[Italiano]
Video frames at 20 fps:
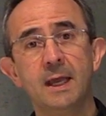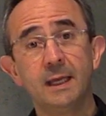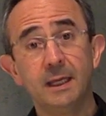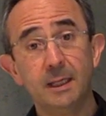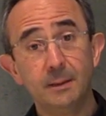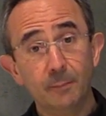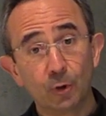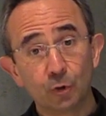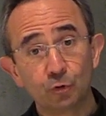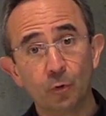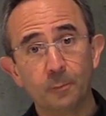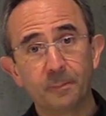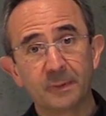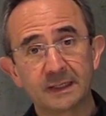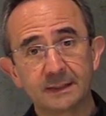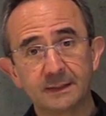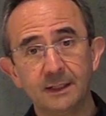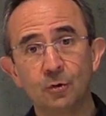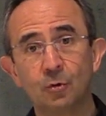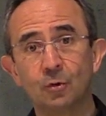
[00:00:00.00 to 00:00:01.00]
in modo
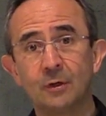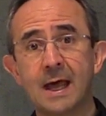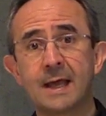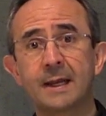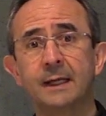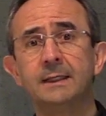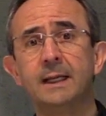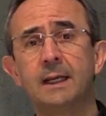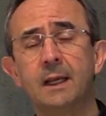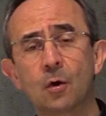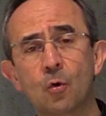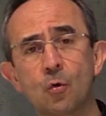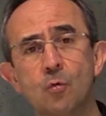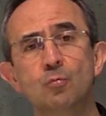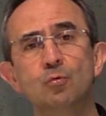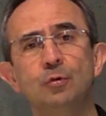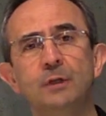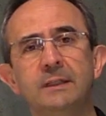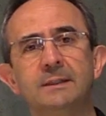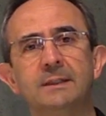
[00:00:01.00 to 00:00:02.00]
particolare nella
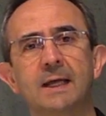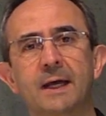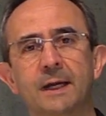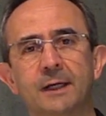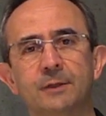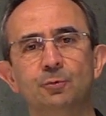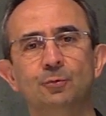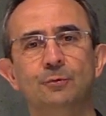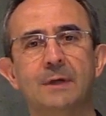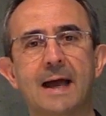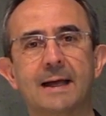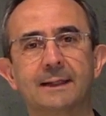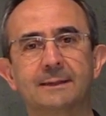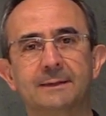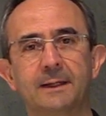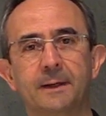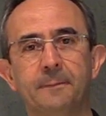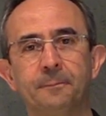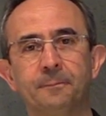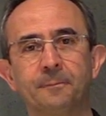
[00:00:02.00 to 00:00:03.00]
comunità
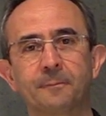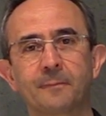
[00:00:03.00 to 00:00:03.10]
radunata.